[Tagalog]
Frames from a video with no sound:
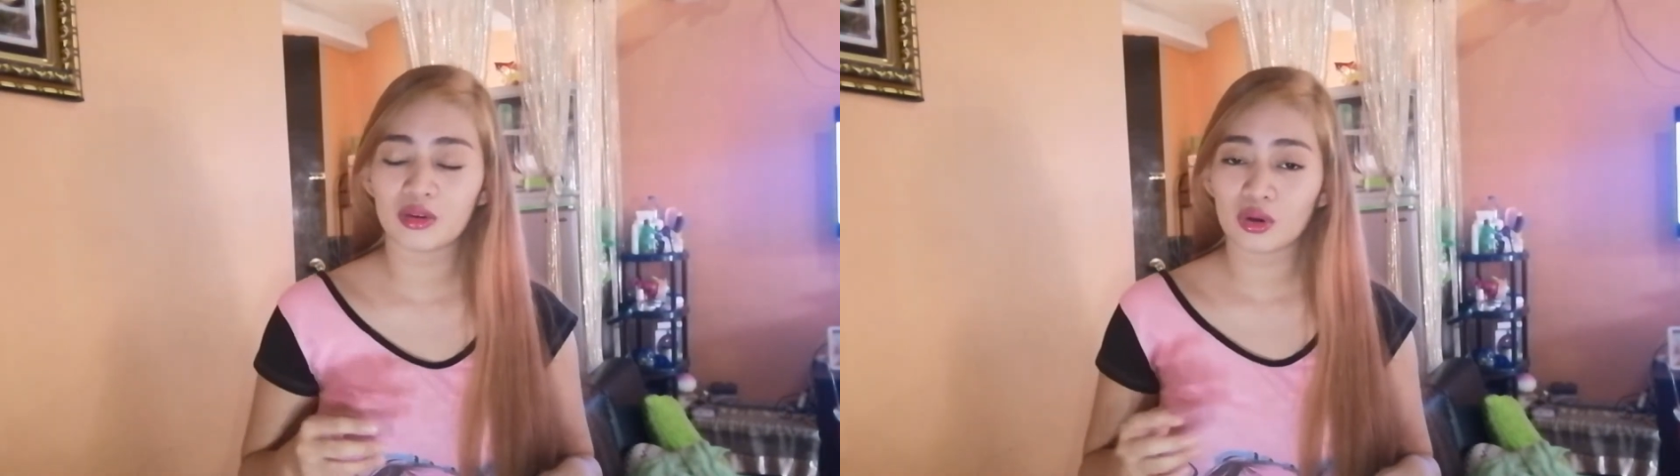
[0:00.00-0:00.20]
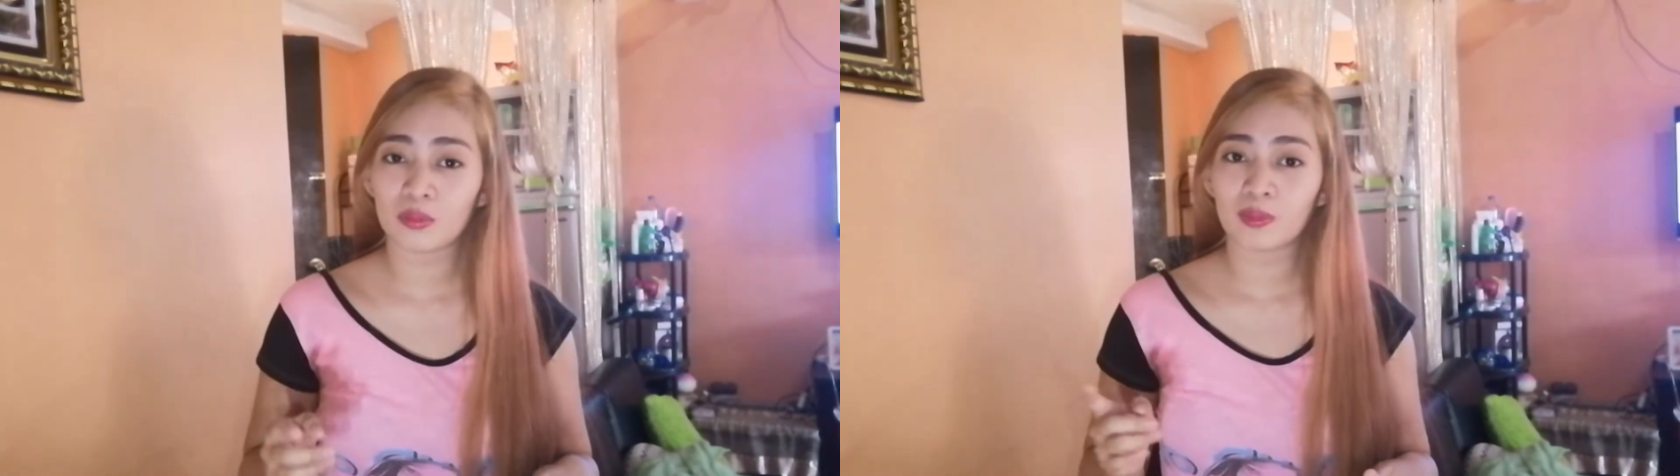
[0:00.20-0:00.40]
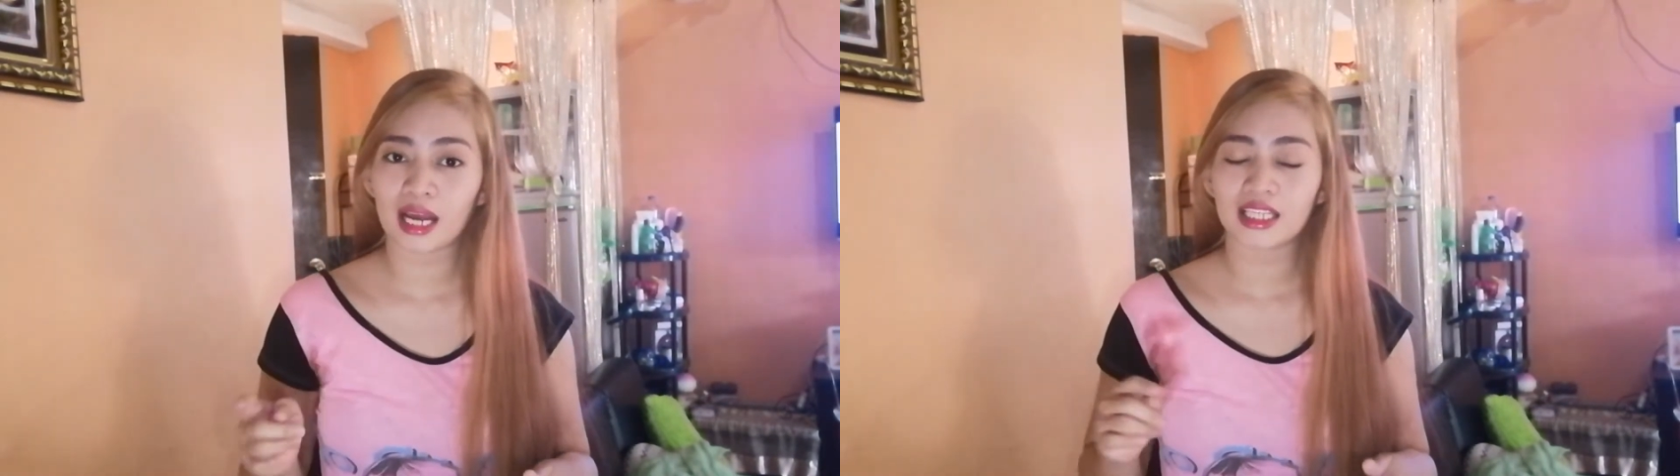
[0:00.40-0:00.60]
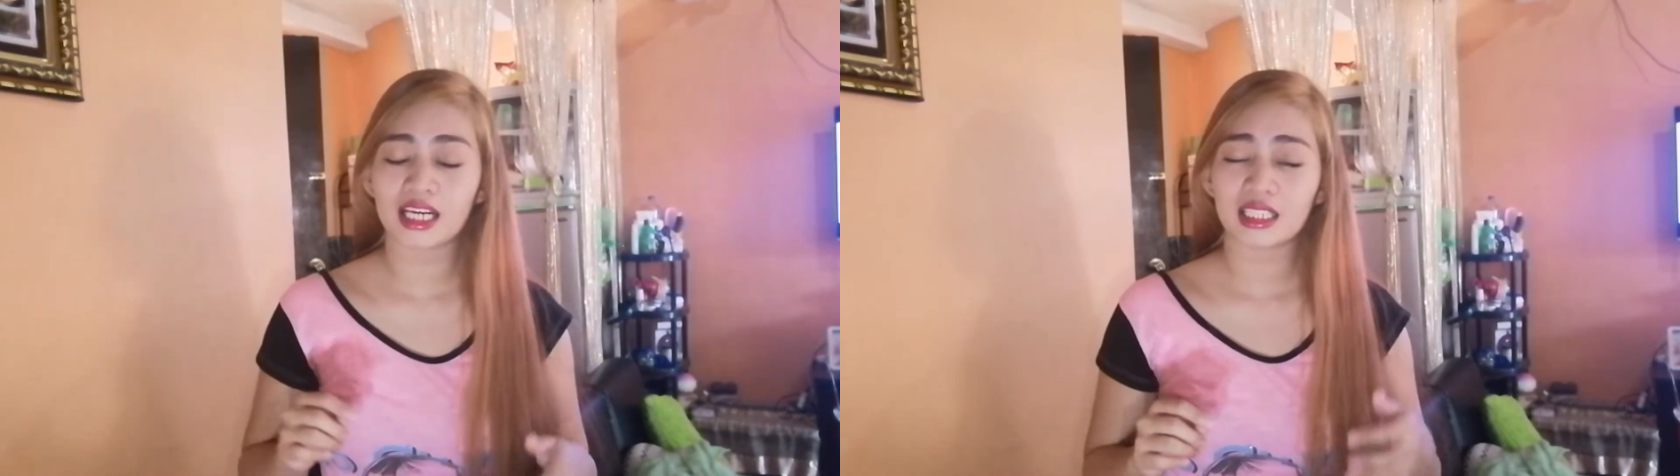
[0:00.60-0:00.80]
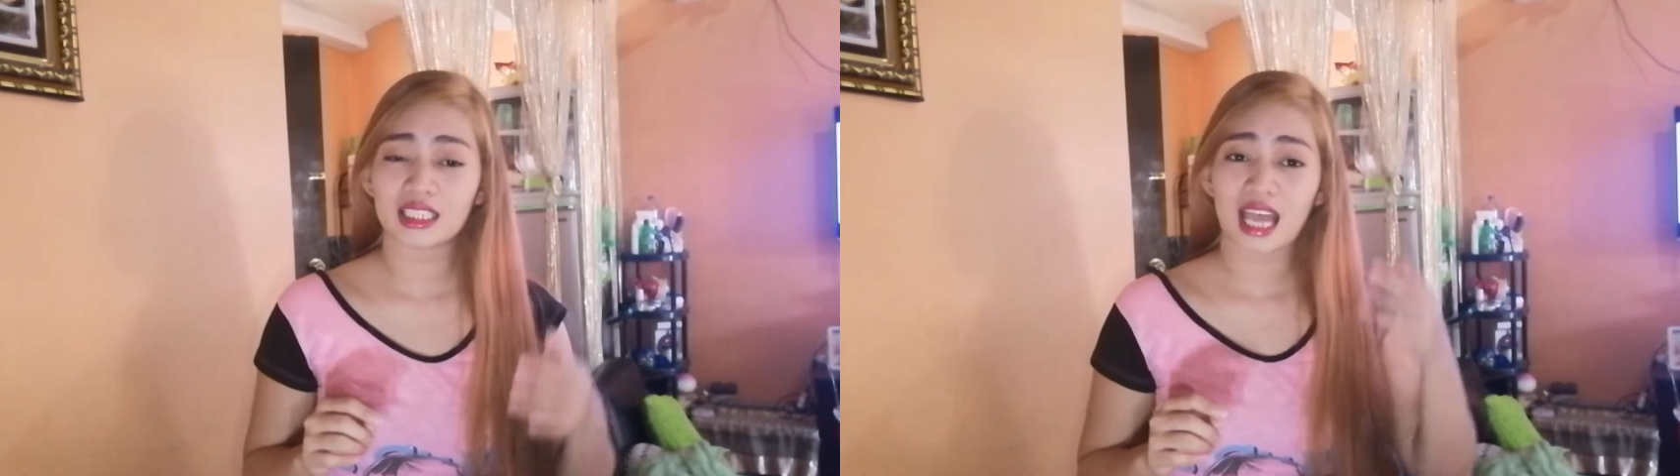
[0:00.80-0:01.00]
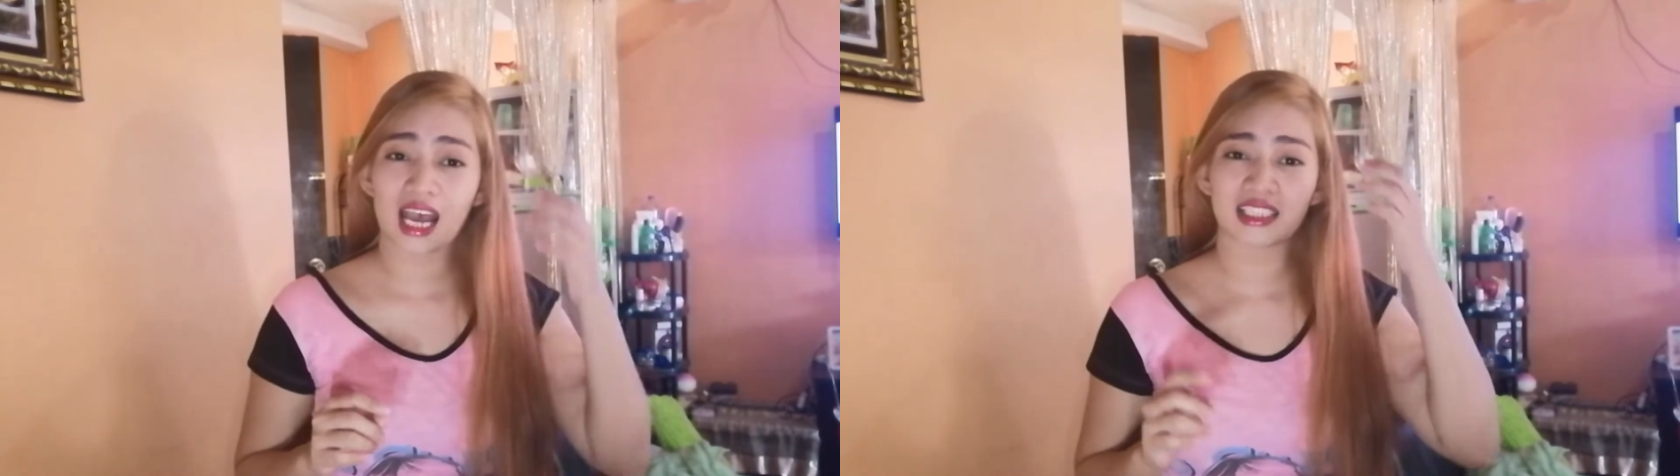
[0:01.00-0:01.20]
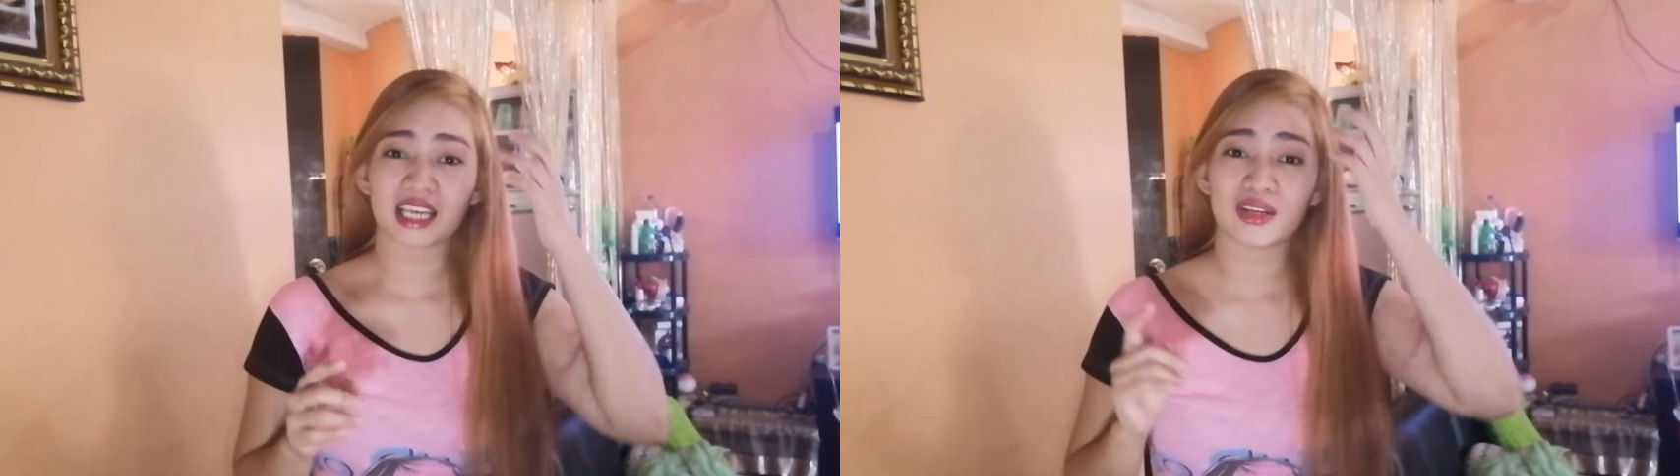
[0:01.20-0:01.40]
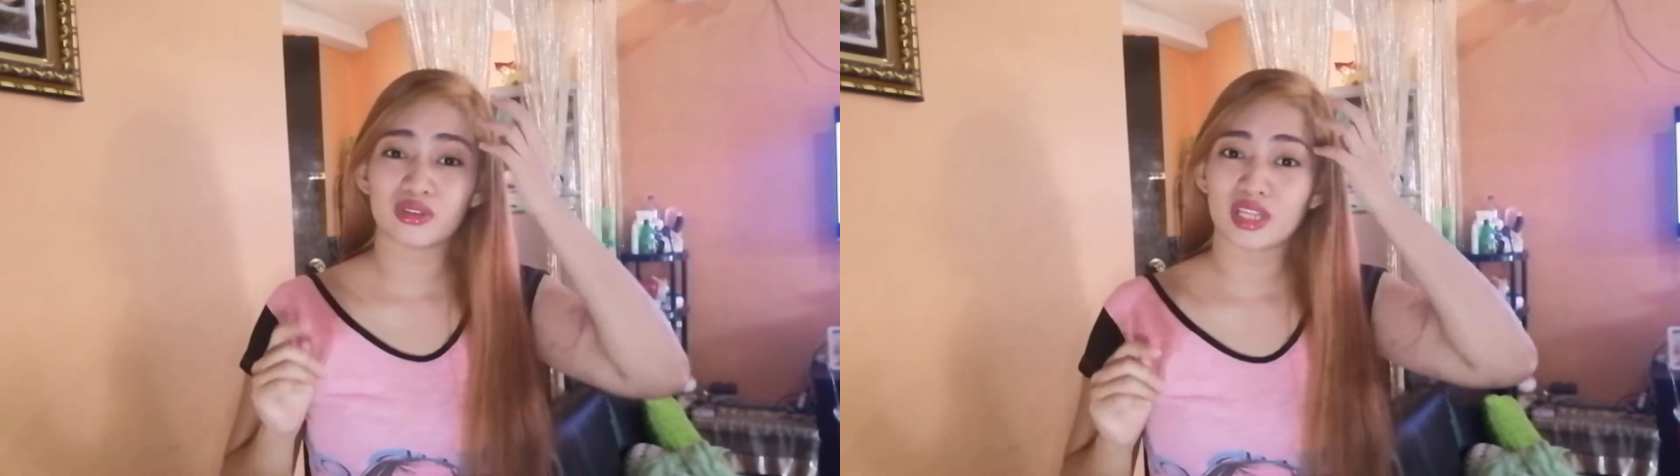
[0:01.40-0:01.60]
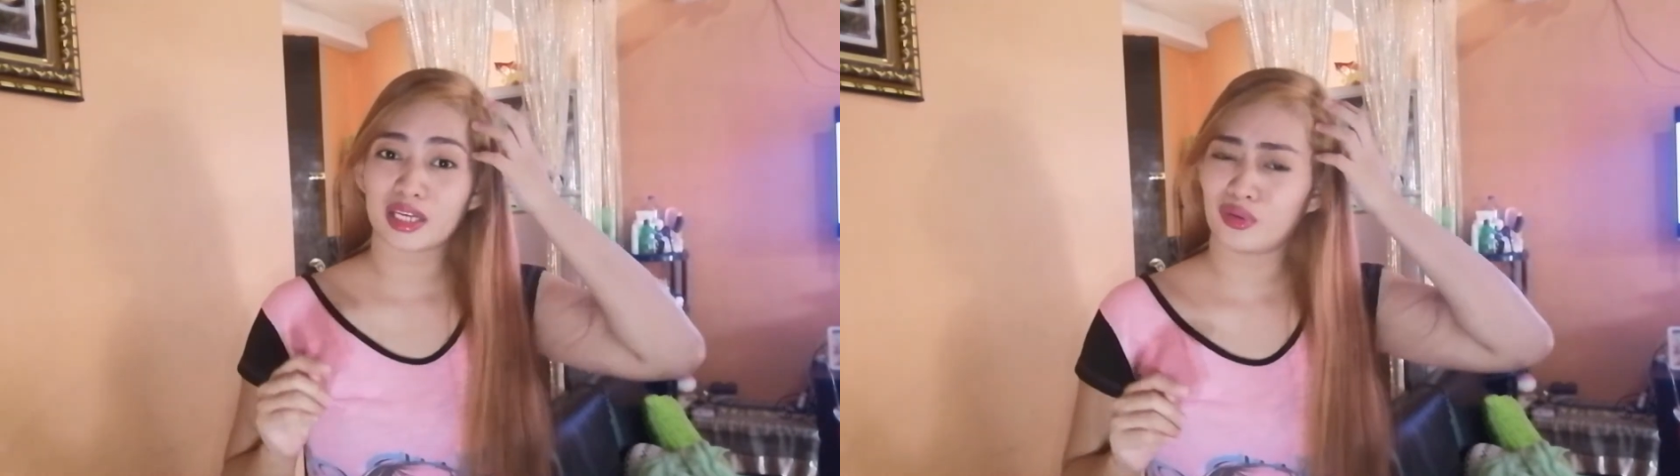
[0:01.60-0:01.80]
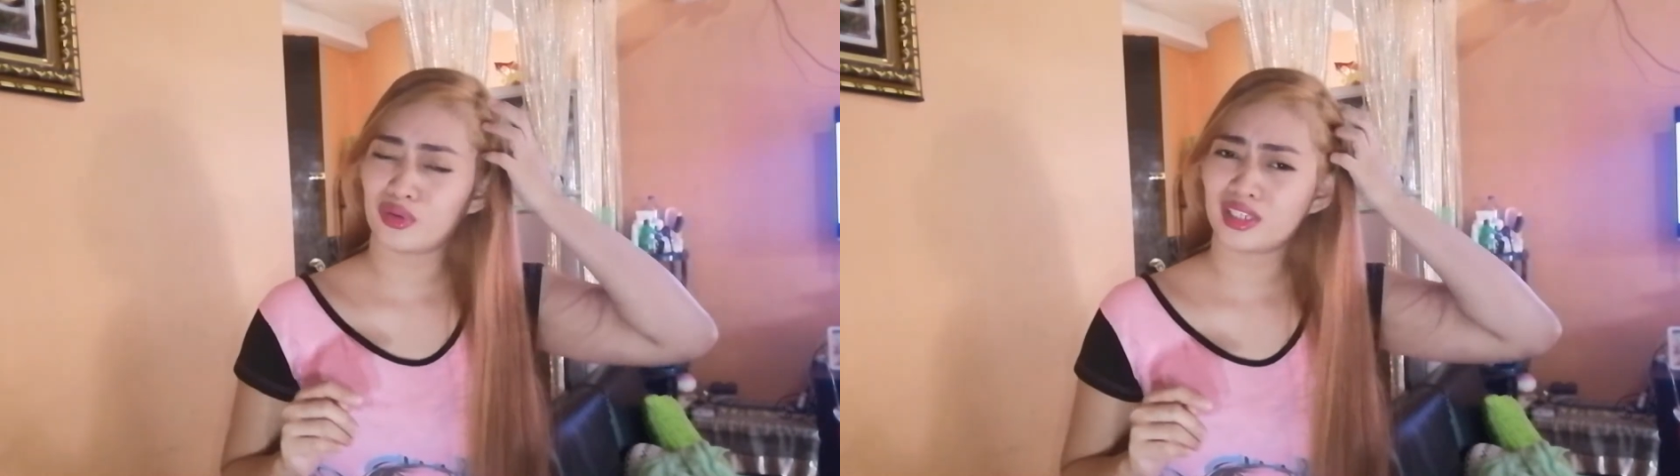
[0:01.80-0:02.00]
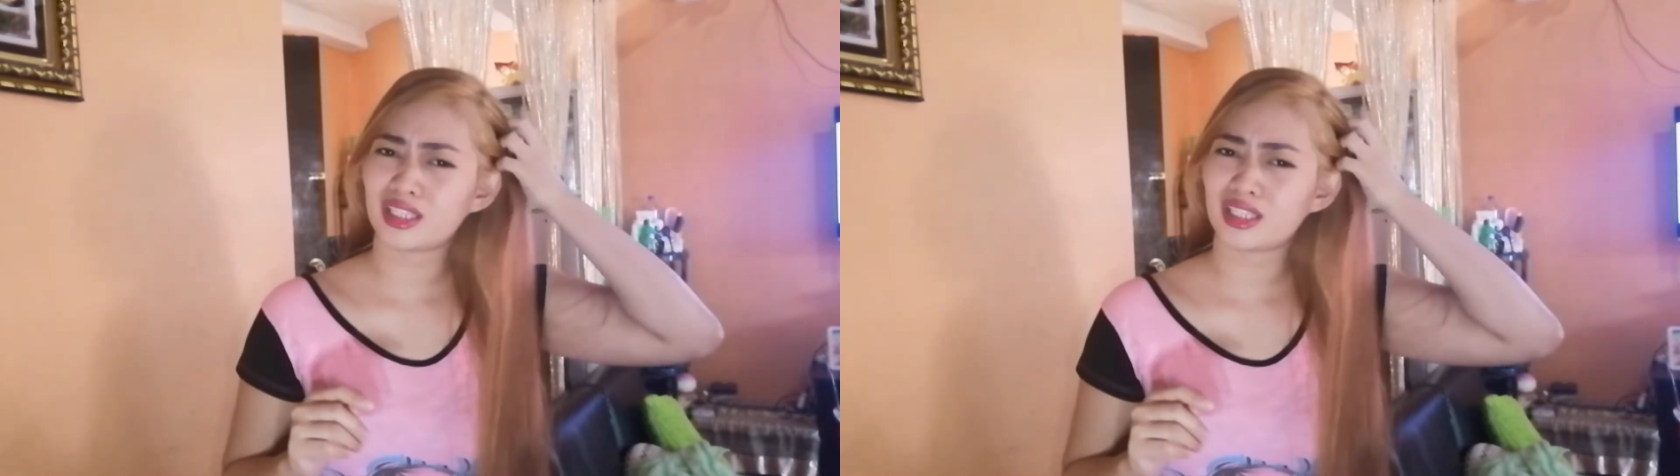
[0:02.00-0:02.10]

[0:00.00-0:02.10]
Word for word: kong product sa salon na yon.